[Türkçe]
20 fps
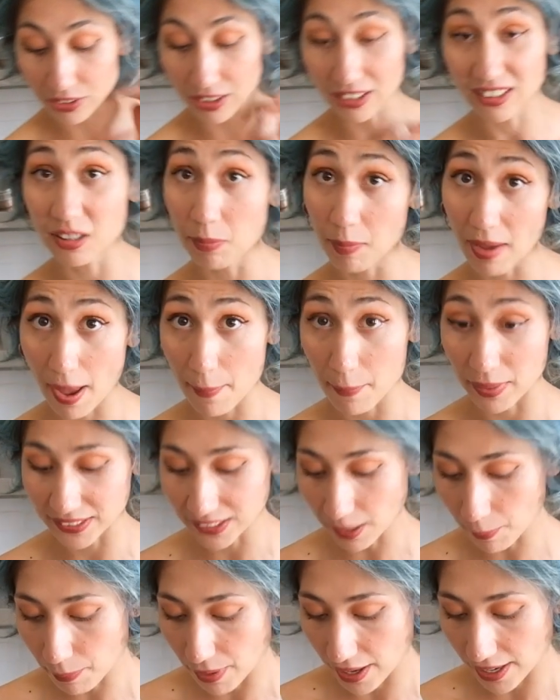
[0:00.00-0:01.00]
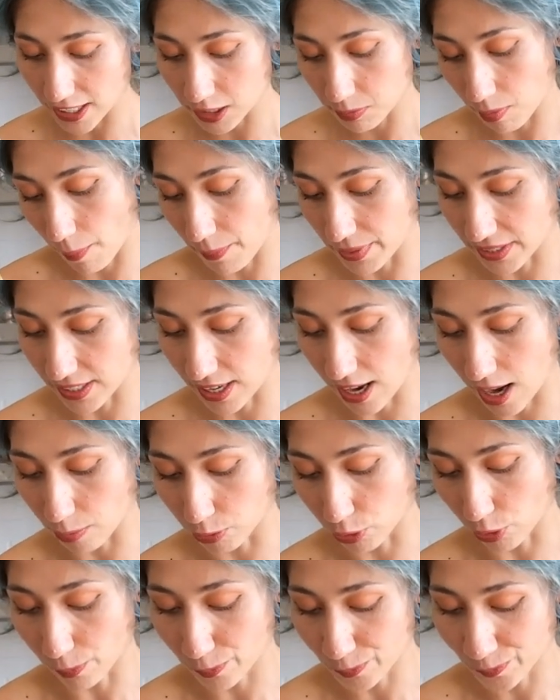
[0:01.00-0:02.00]
Tadını beğenmezsem paylaşmam mesela
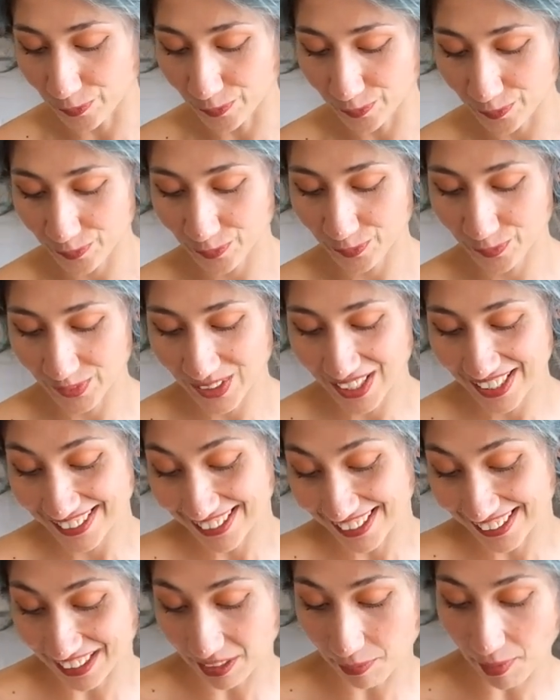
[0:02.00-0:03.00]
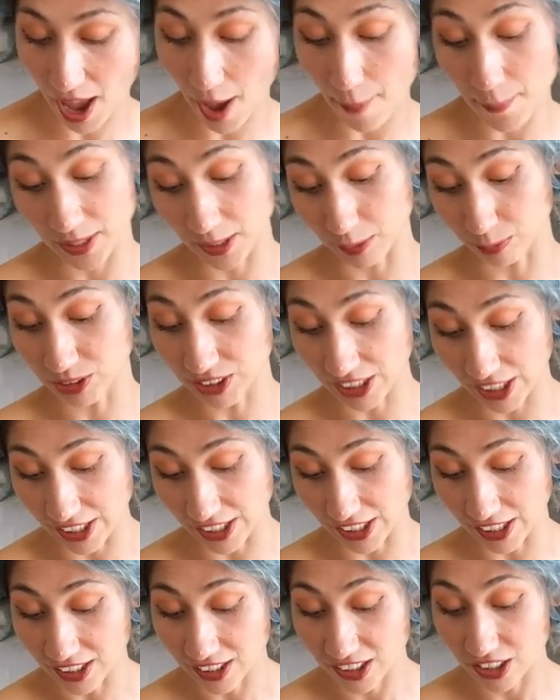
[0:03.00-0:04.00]
bunu. Tadını beğenmediğim
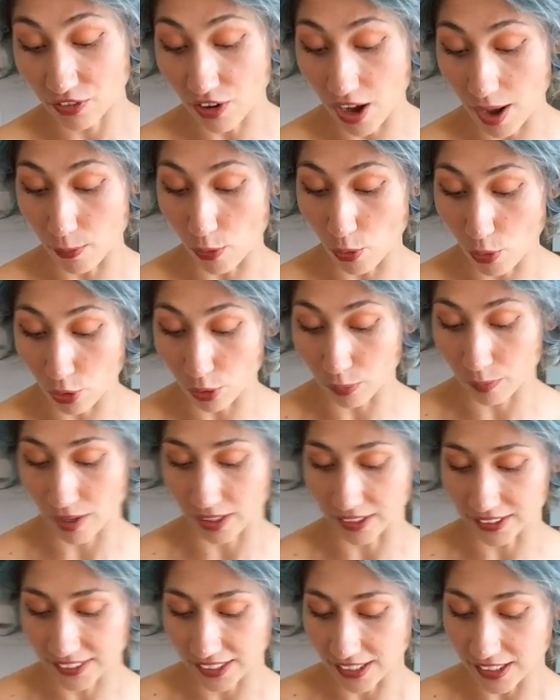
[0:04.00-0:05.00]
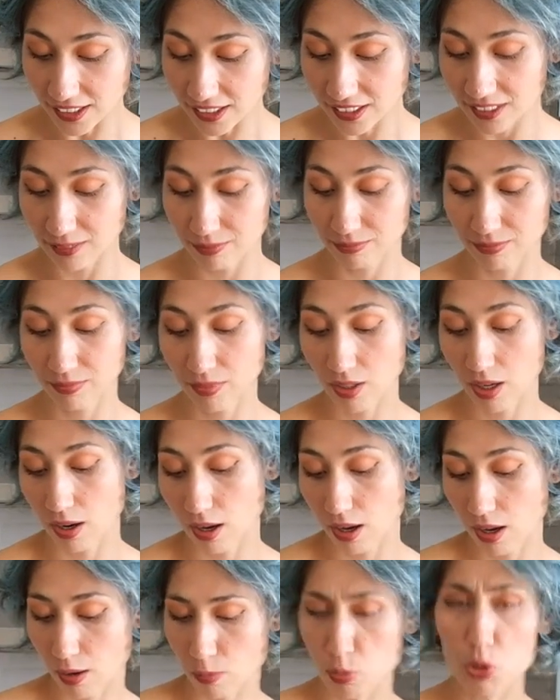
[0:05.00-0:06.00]
şeyi, kıvamı olmayan şeyi
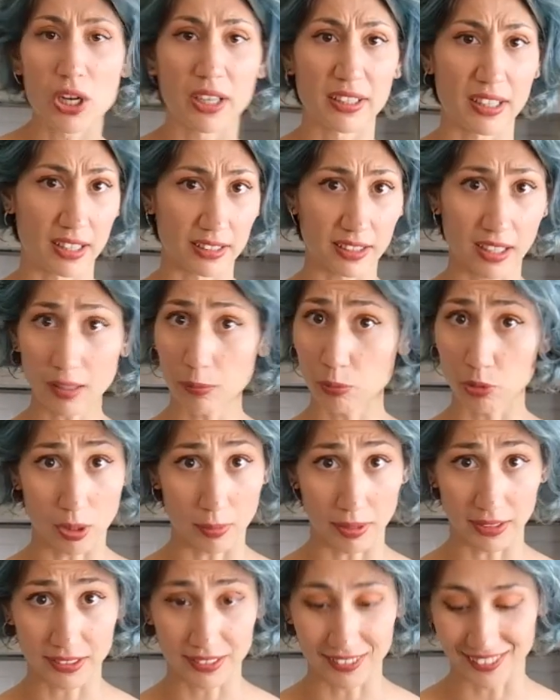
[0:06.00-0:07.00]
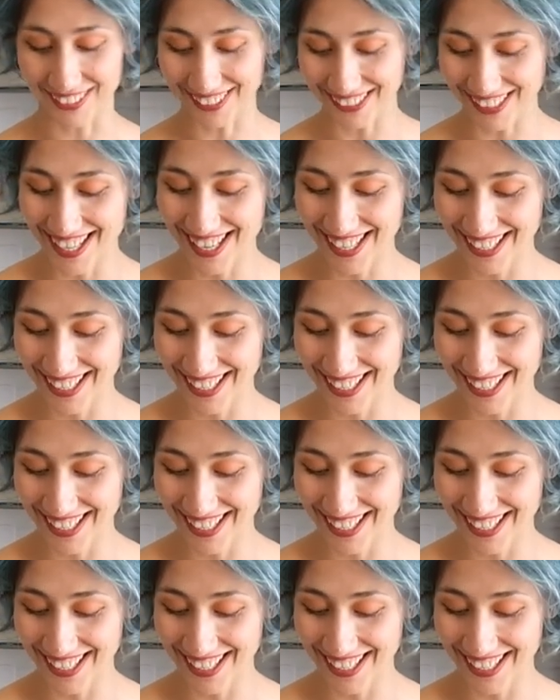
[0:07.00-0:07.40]
bu kanalda bulamazsınız.